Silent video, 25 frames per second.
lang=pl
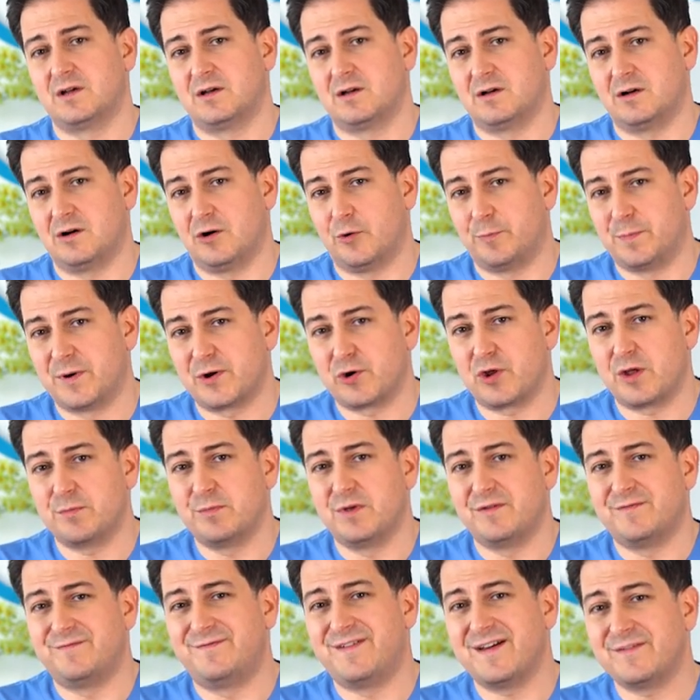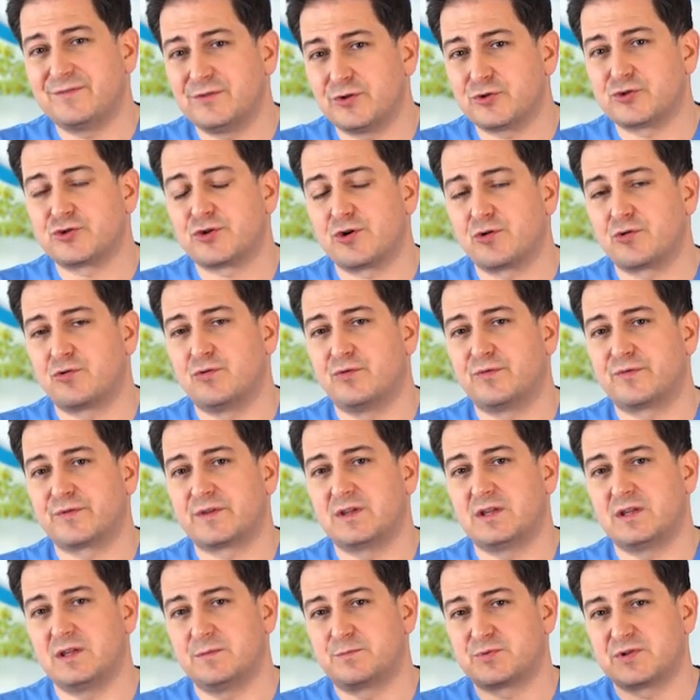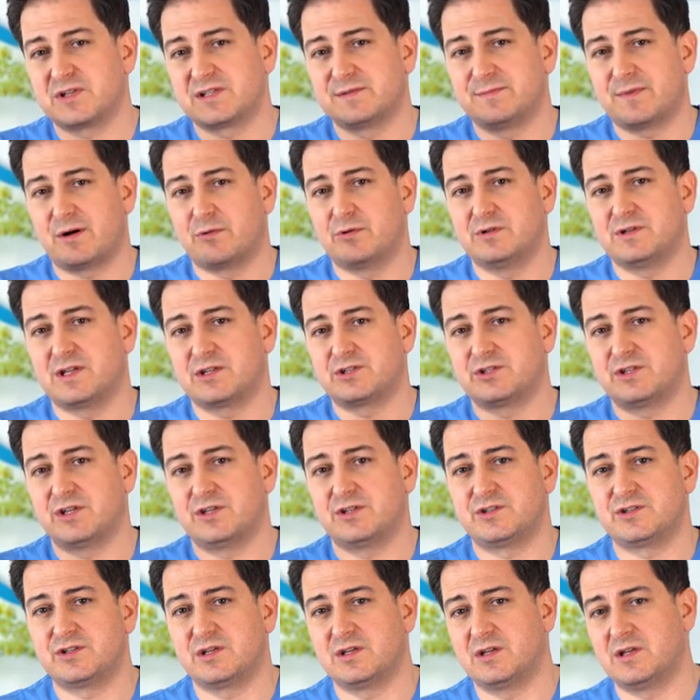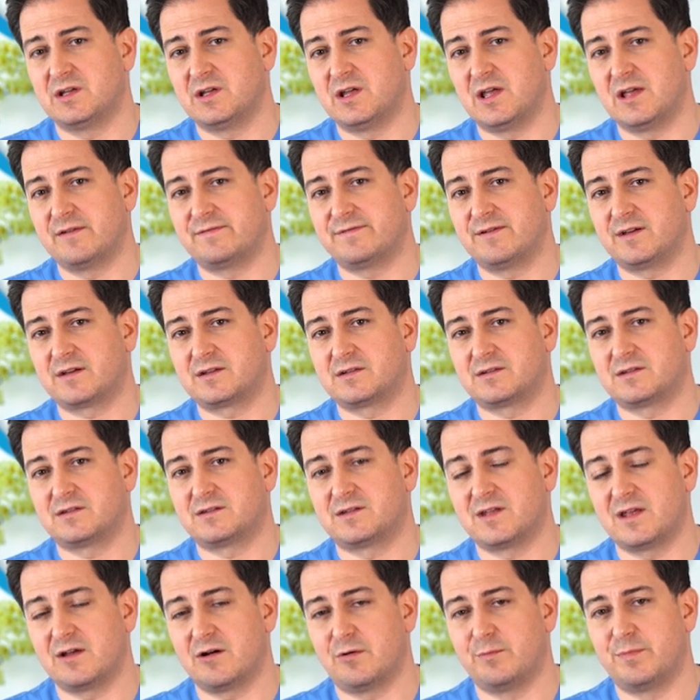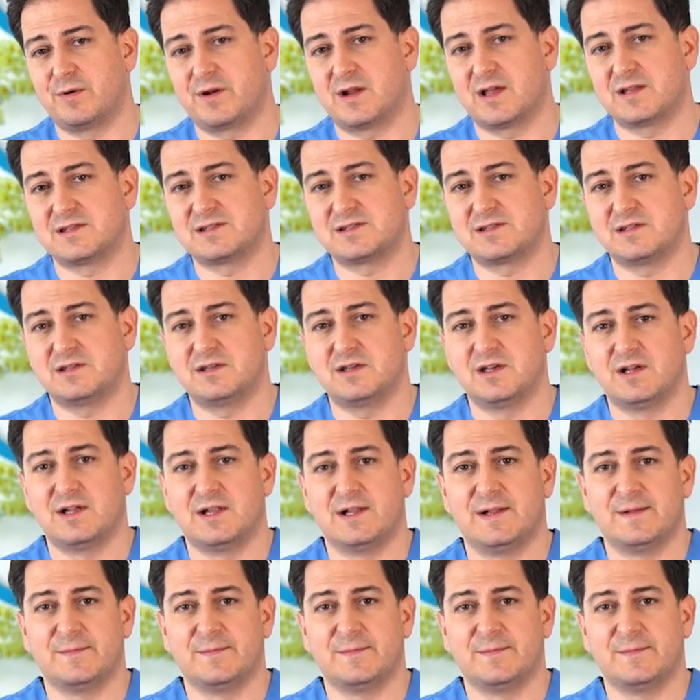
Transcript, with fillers: E, operujemy wewnątrz rogówki i przez małe nacięcie efekt tej operacji,